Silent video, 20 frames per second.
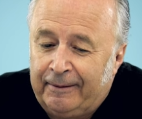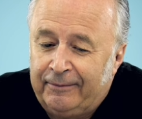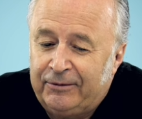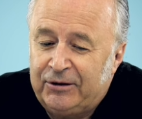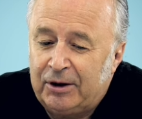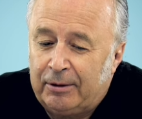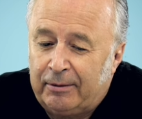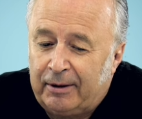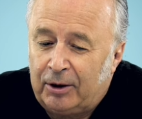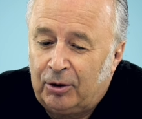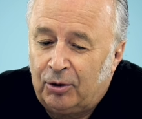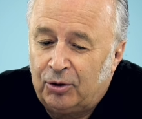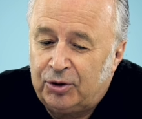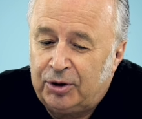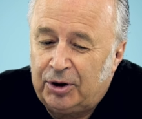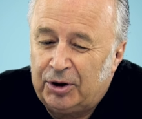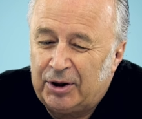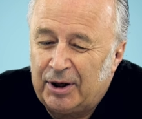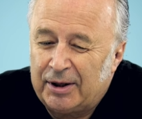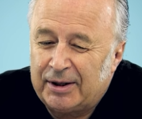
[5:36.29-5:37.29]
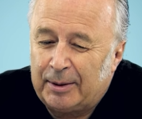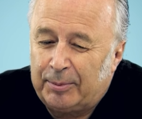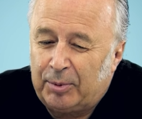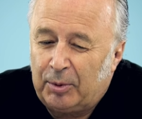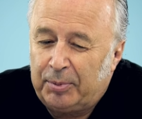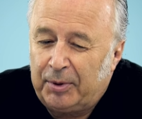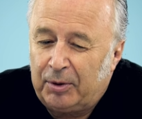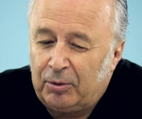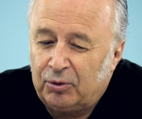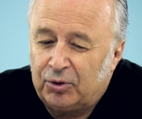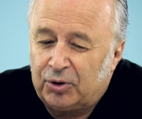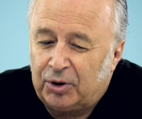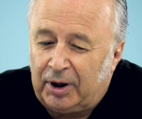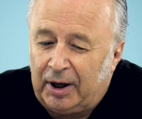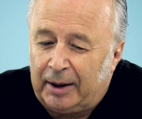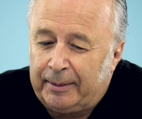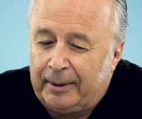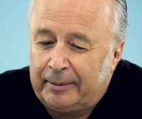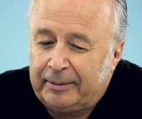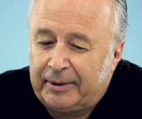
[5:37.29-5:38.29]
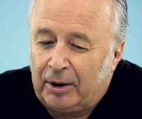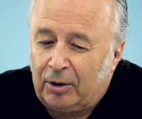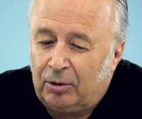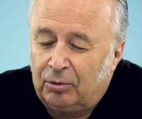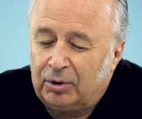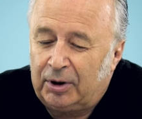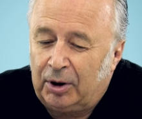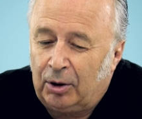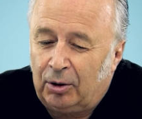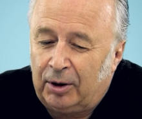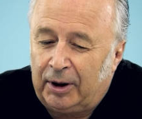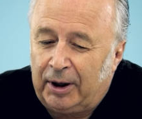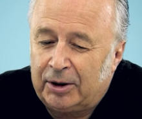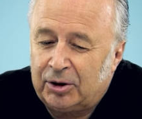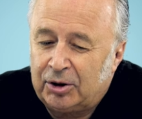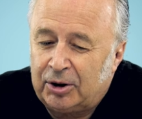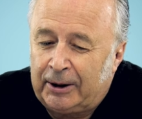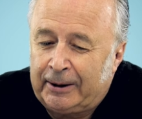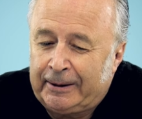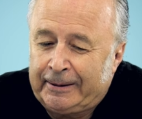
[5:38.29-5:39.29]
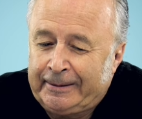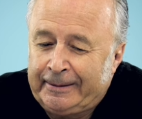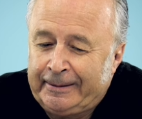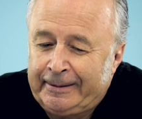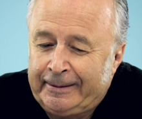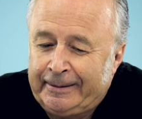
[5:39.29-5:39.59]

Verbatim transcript: w działalności księdza Popiełuszki. Ja mam taką teorię, że